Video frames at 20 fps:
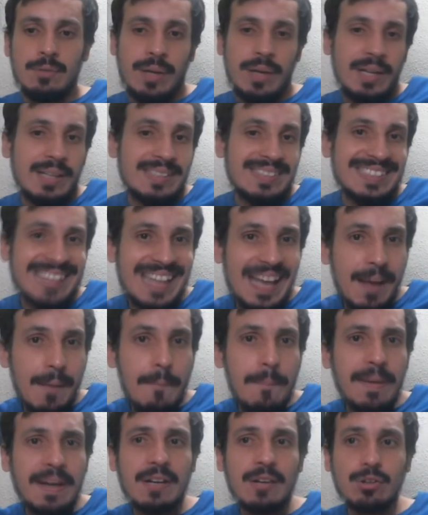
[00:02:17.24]
Entonces,
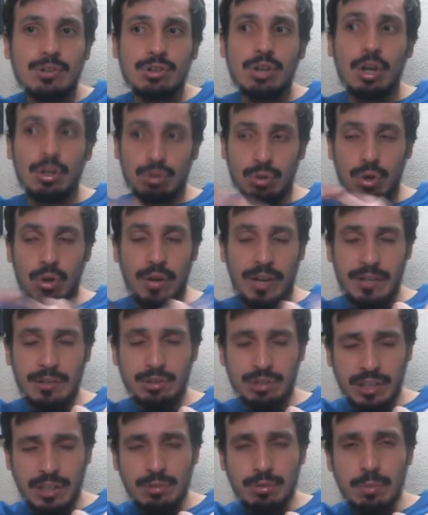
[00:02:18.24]
siempre nosotros, lo que
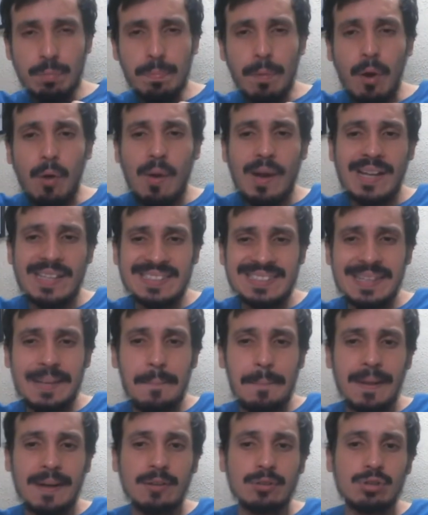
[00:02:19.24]
yo siento un poco es que
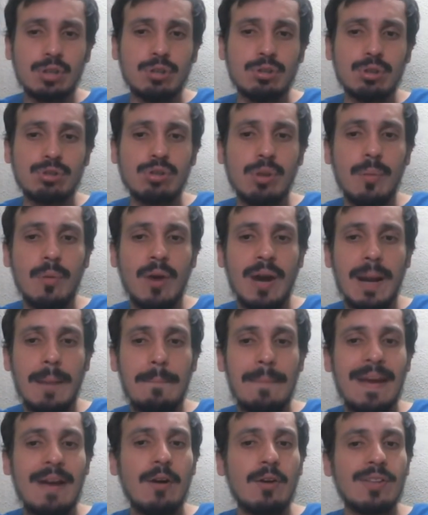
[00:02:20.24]
siempre nosotros somos
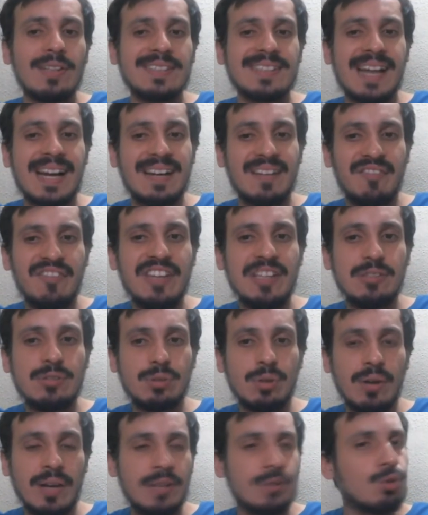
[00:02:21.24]
el peón de
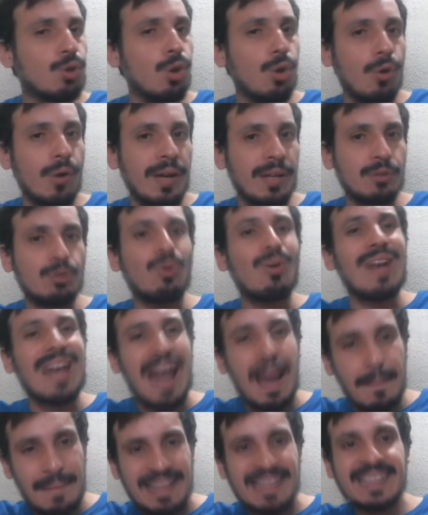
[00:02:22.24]
sacrificio en todo esto,
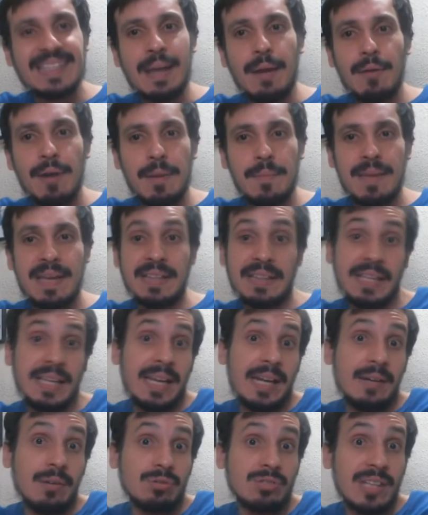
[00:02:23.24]
lamentablemente.
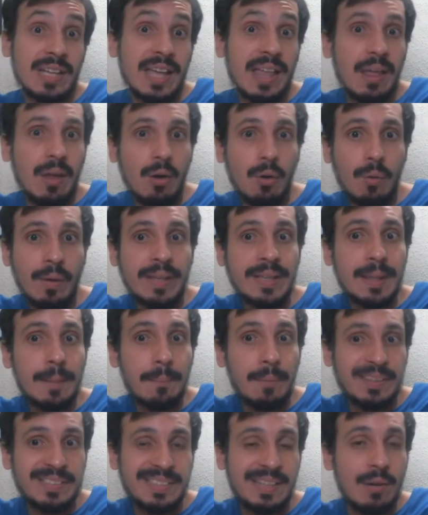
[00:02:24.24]
Y quien no se haya dado
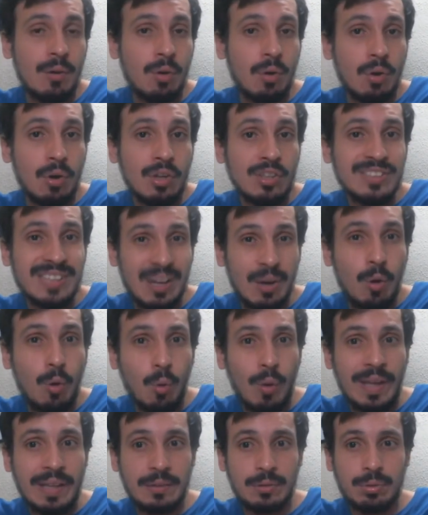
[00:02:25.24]
cuenta, pues se lo, se
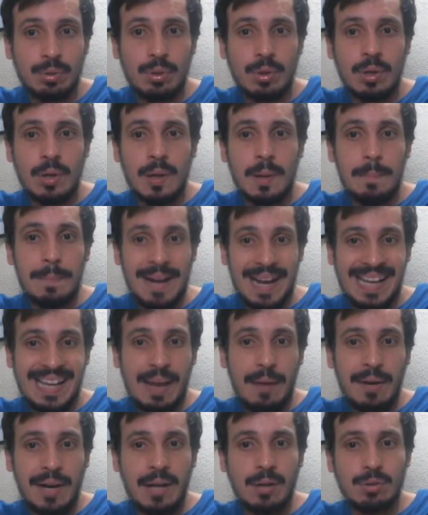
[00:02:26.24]
lo cuento para
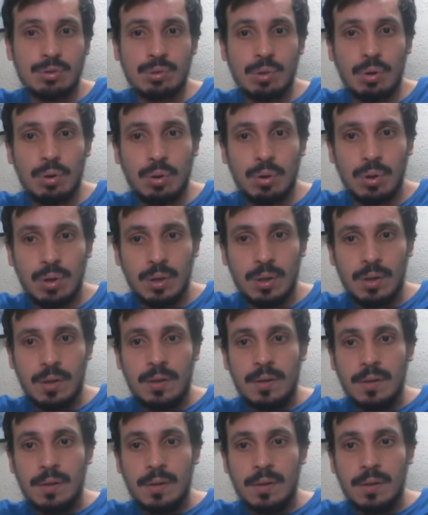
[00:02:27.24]
que abra los ojos.